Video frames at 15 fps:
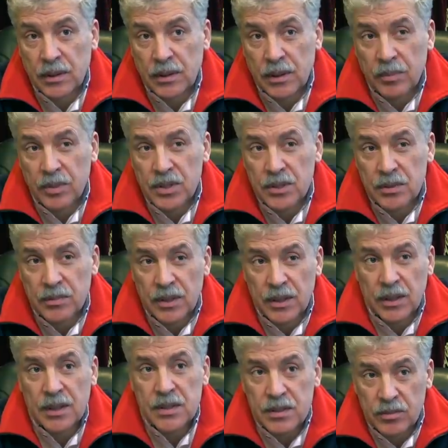к обычным
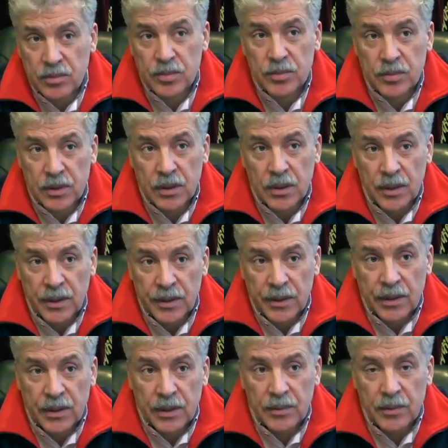для нас, в общем-то,
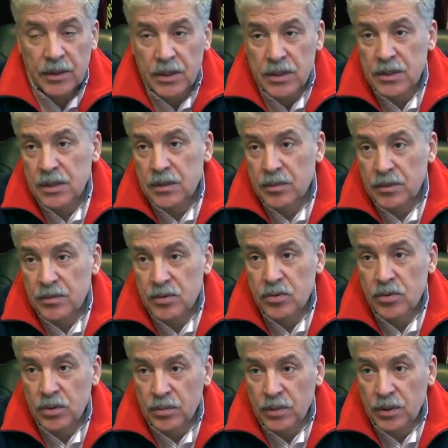климатическим
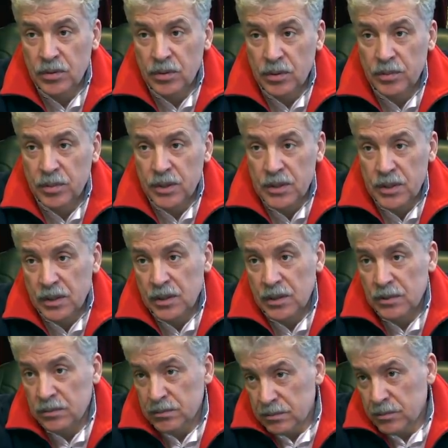невзгодам, которые
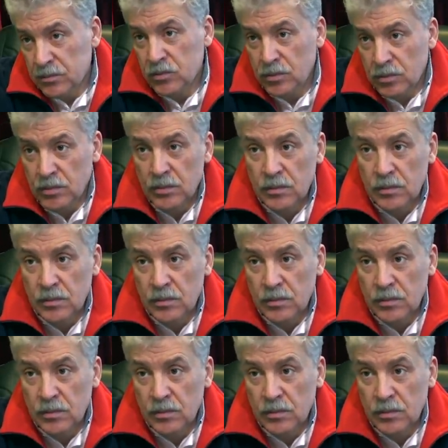происходили ну,